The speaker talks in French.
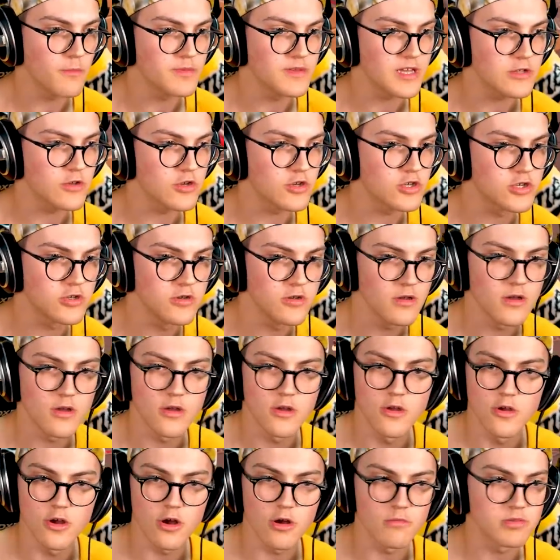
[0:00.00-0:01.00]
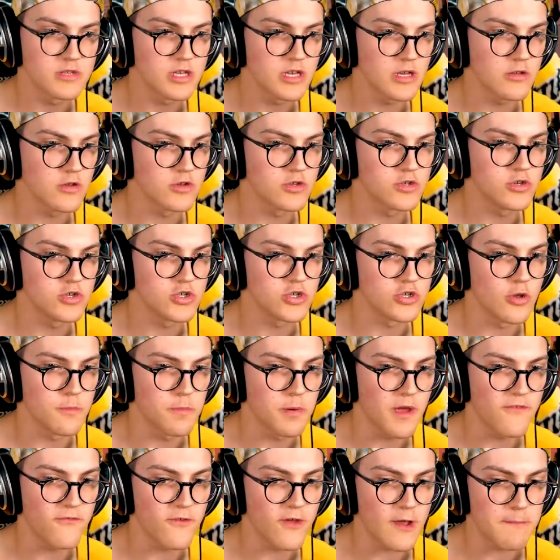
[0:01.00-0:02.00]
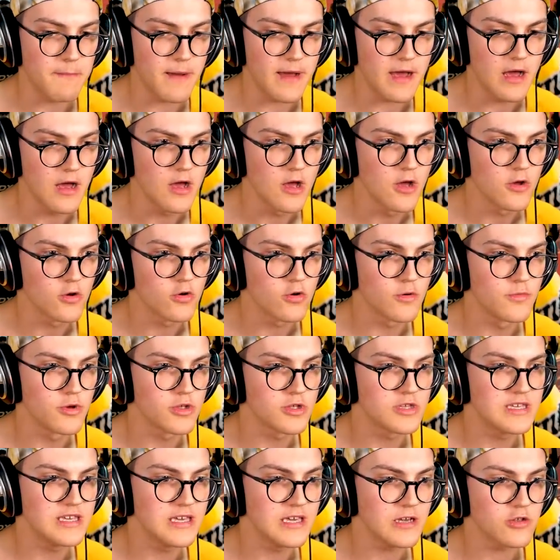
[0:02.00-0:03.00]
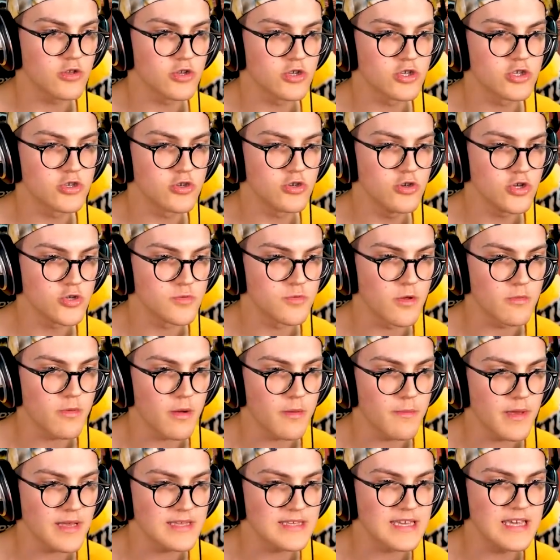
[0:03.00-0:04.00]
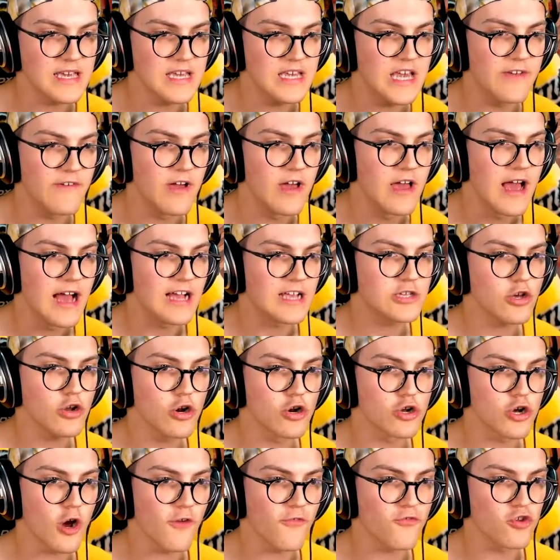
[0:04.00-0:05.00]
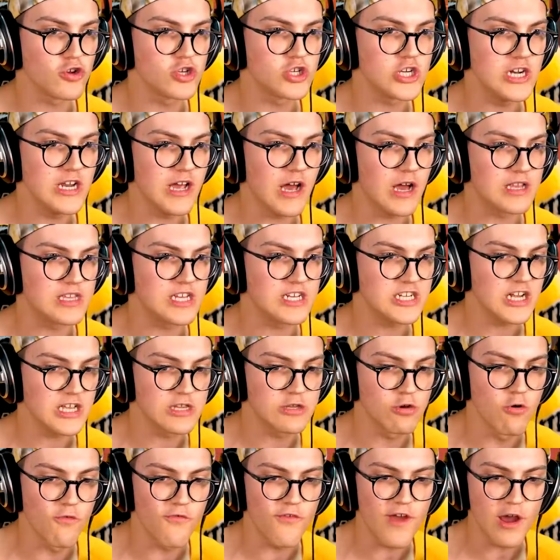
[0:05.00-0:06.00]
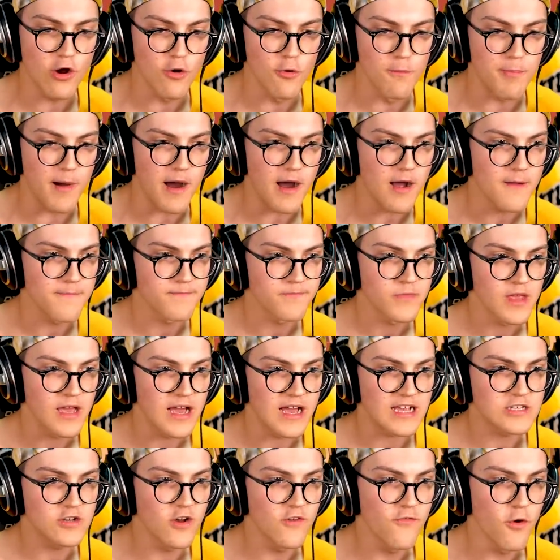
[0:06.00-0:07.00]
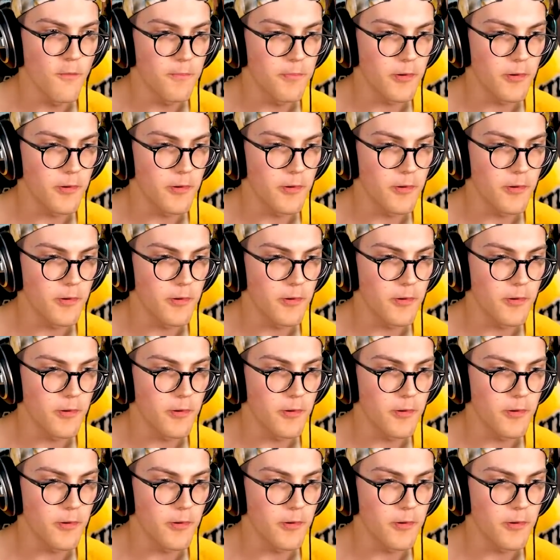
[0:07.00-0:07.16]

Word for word: on me tire dessus. On me tire dessus, je ne préfère pas qu'on me tire dessus. Je me demande bien c'est qui qui... Est-ce que le coffre de Julie a déjà été ouvert ou pas est-ce que vous